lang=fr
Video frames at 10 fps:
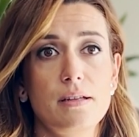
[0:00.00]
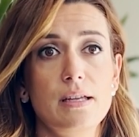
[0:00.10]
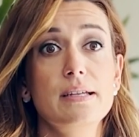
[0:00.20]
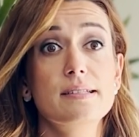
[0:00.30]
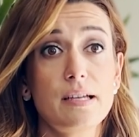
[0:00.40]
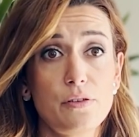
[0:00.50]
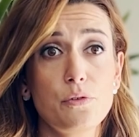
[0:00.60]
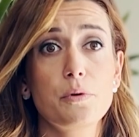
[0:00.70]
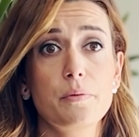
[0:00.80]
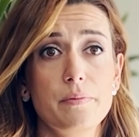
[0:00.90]

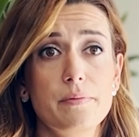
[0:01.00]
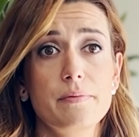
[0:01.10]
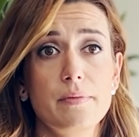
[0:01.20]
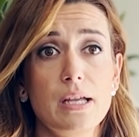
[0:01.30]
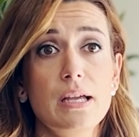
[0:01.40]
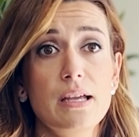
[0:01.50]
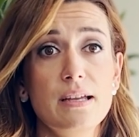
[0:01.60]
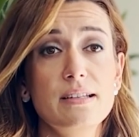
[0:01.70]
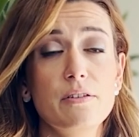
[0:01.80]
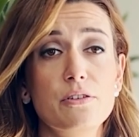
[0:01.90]
Exactement. Tu t'adaptes.
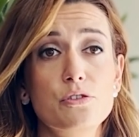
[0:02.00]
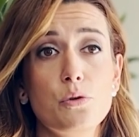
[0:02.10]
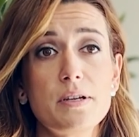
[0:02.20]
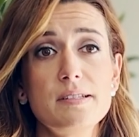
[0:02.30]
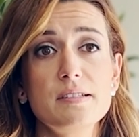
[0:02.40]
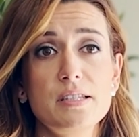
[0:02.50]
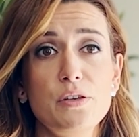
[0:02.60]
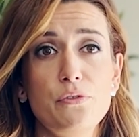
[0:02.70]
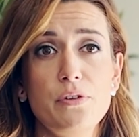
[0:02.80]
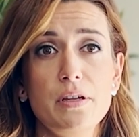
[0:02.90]
Euh, je crois que c'est ce
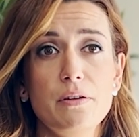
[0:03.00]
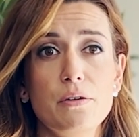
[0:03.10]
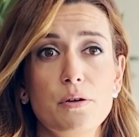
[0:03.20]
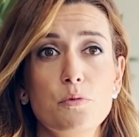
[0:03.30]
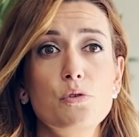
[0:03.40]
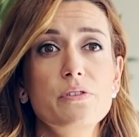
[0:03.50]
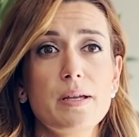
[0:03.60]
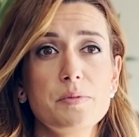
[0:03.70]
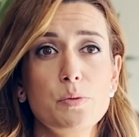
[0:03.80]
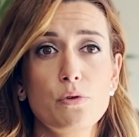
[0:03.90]
qui fait mon côté
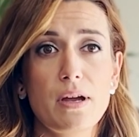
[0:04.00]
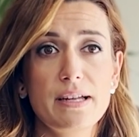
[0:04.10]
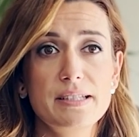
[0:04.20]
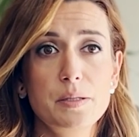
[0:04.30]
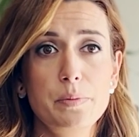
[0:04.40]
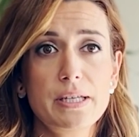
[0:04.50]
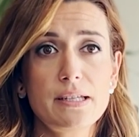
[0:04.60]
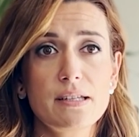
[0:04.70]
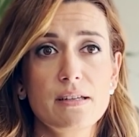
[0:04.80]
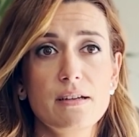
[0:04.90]
un petit peu
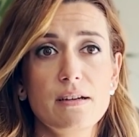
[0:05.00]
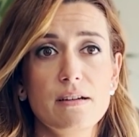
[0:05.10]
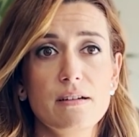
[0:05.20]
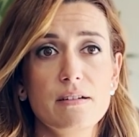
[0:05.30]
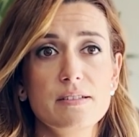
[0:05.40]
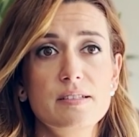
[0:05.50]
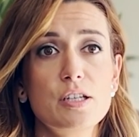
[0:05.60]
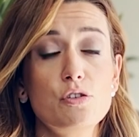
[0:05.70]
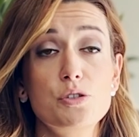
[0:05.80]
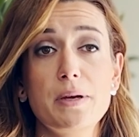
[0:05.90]
atypique,
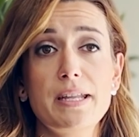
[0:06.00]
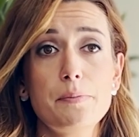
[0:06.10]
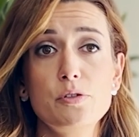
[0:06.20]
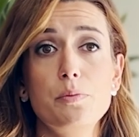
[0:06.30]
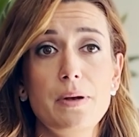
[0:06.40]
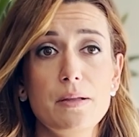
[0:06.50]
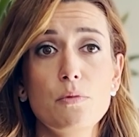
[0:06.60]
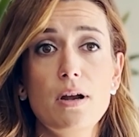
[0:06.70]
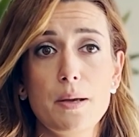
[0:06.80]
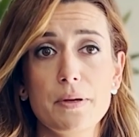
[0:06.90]
c'est que je m'adapte
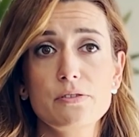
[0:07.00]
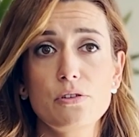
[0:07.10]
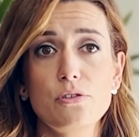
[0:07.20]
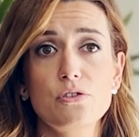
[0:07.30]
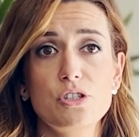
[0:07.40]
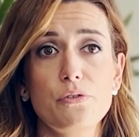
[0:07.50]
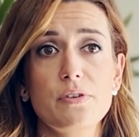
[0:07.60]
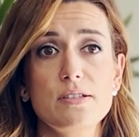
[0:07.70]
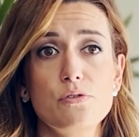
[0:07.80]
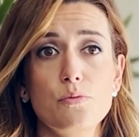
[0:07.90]
pleinement à la personne que j'ai en
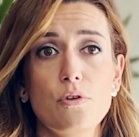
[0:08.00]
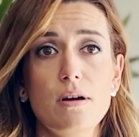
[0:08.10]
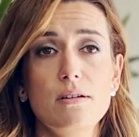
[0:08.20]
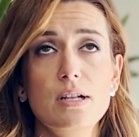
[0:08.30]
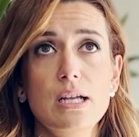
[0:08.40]
face de moi